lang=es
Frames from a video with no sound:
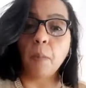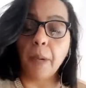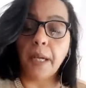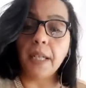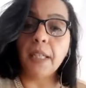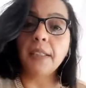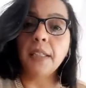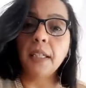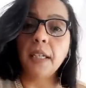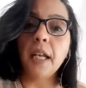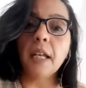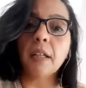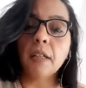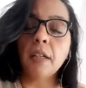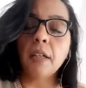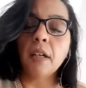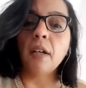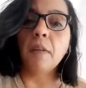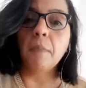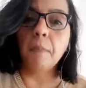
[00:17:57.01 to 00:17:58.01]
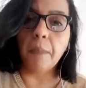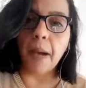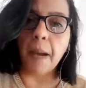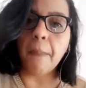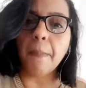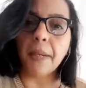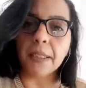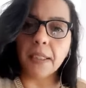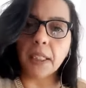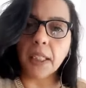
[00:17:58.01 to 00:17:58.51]
van a tener más
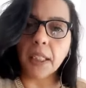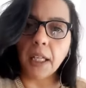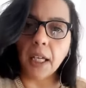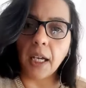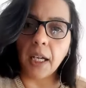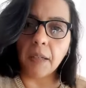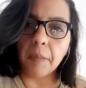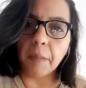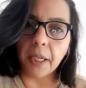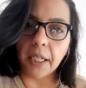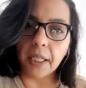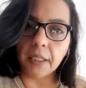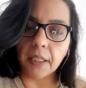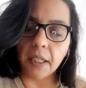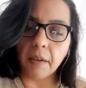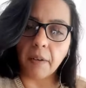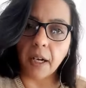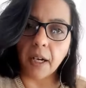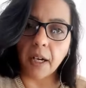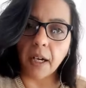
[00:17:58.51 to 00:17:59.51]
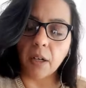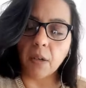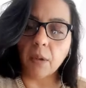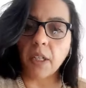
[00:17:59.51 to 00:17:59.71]
material para trabajar.